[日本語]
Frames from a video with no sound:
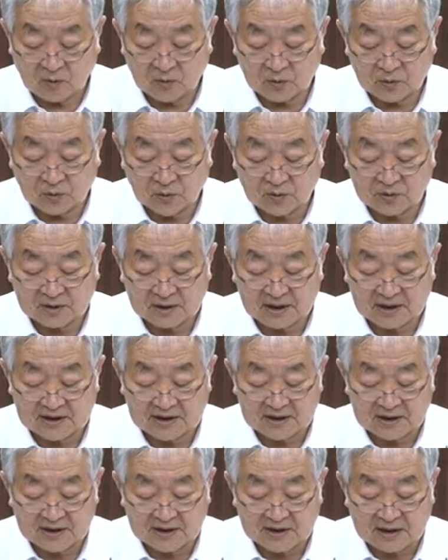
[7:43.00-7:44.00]
この
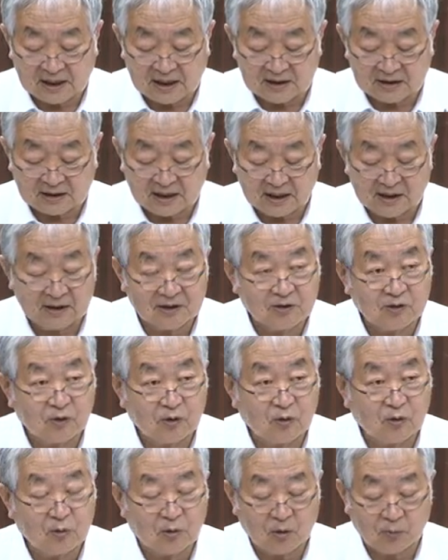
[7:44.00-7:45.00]
適切な対
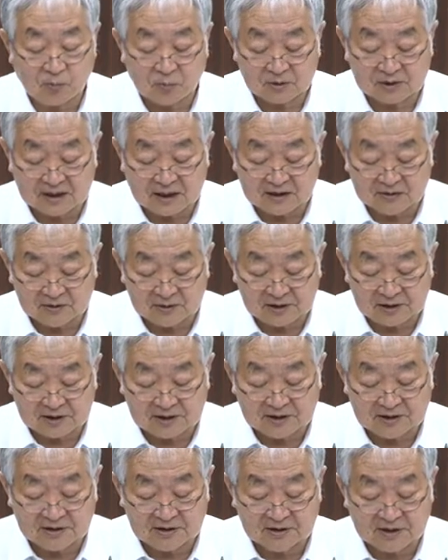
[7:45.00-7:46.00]
応を模索
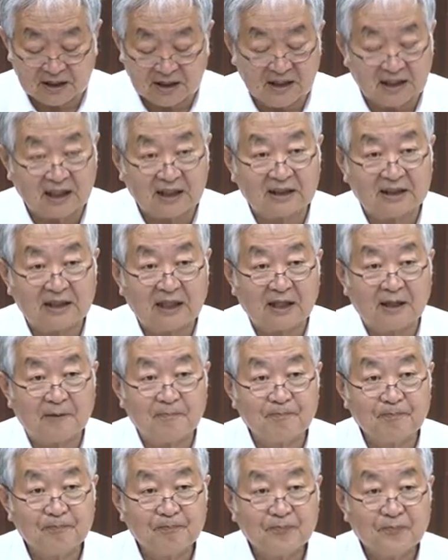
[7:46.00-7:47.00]
し続けない
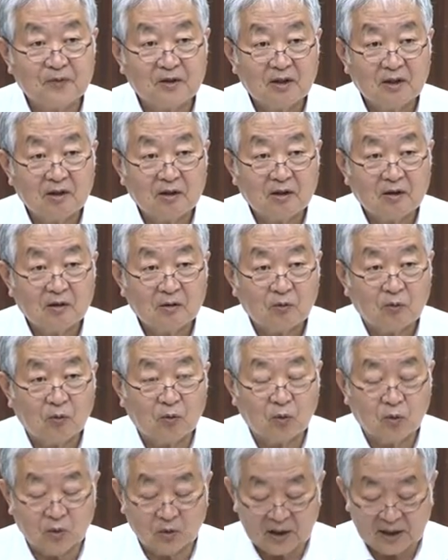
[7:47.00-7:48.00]
で
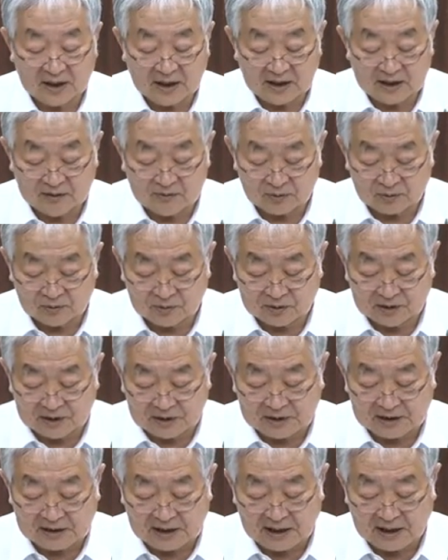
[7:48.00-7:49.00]
起こらないこと
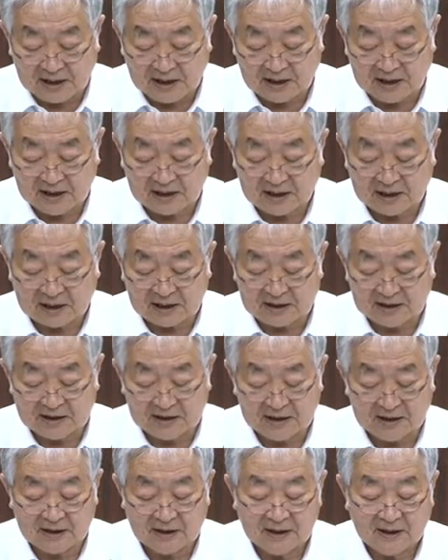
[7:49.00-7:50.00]
にしてや
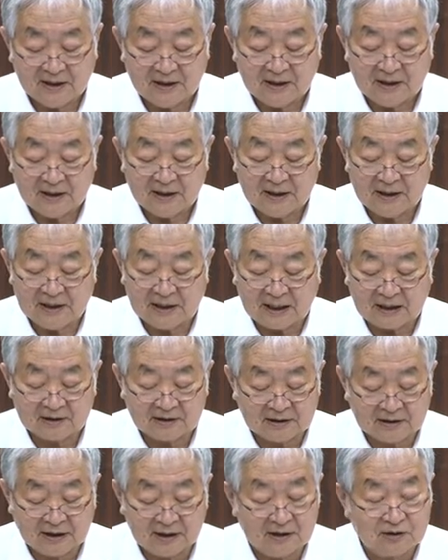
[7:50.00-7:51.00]
りやっ
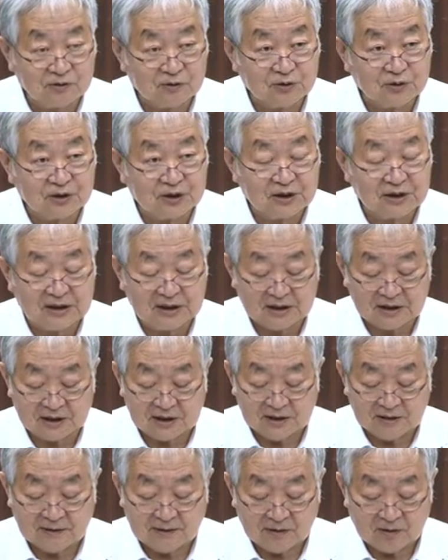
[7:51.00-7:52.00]
ているうちに
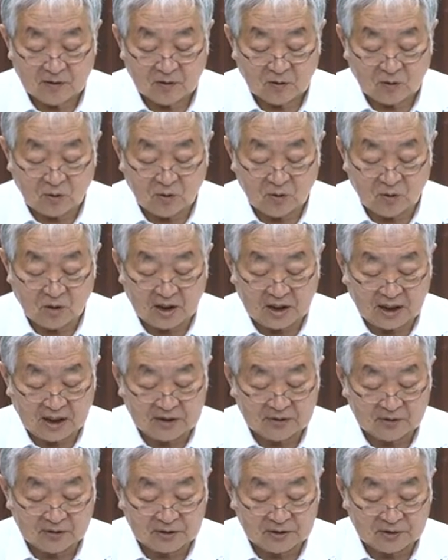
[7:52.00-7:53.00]
今
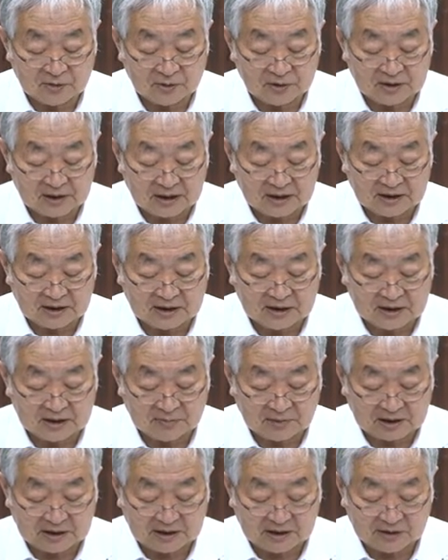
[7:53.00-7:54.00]
回の事故になって
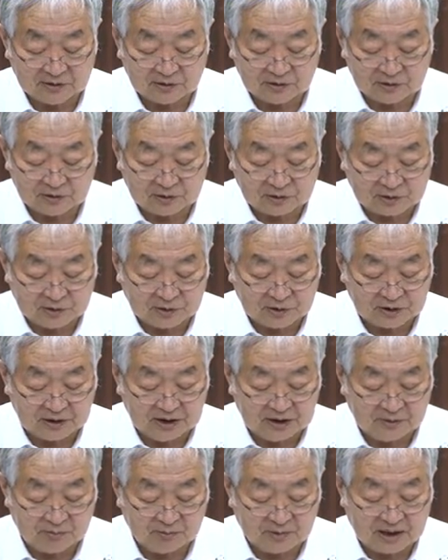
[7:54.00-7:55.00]
しまったというふう
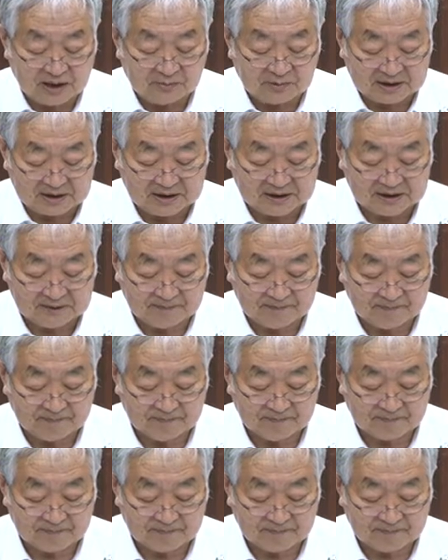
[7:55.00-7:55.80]
に見えます。